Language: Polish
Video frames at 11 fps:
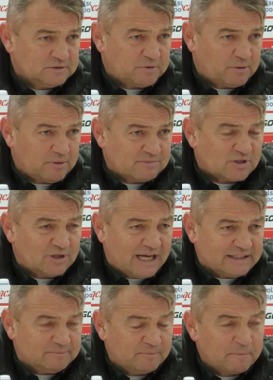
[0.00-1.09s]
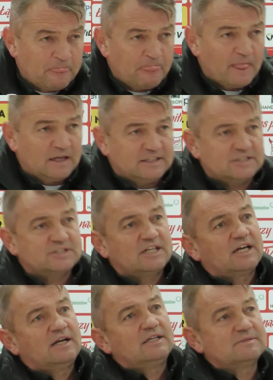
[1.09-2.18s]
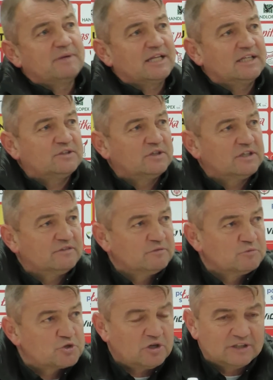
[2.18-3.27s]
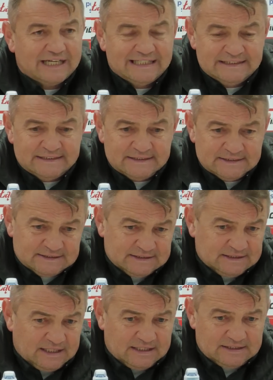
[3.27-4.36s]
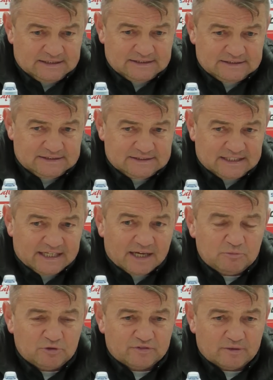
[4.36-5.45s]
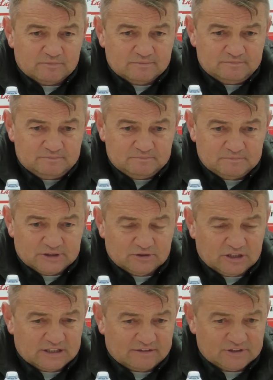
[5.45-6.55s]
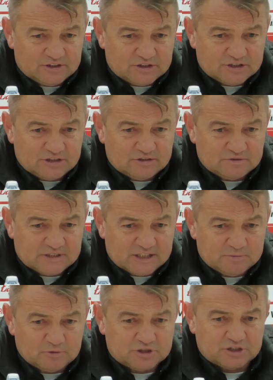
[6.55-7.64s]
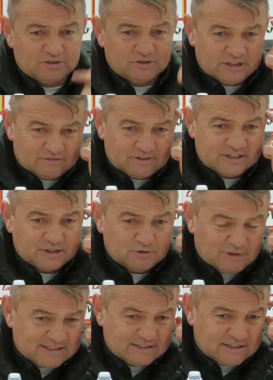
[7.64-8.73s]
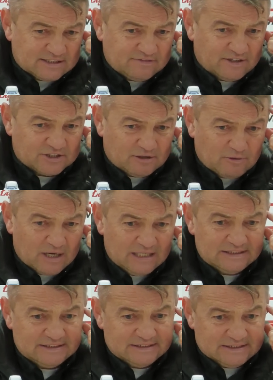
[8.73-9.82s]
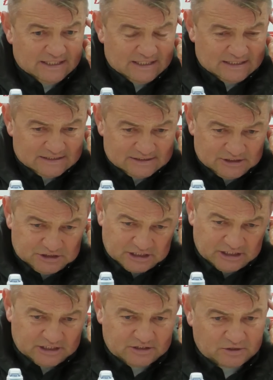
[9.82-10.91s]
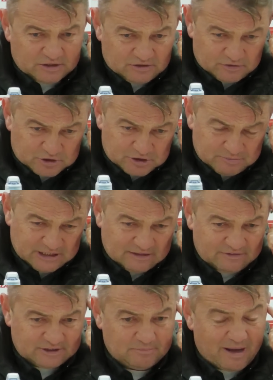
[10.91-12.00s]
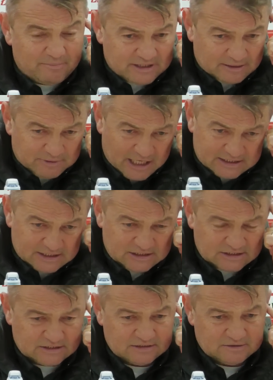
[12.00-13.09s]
problem z kolanem. Też taka zmiana trochę wymuszona ale y, tak jak mówię, my do niedawna jeszcze, zespół jeszcze do niedawna sytuacji nie stwarzał, a dzisiaj ich trochę tworzymy nawet i mamy tam jakieś,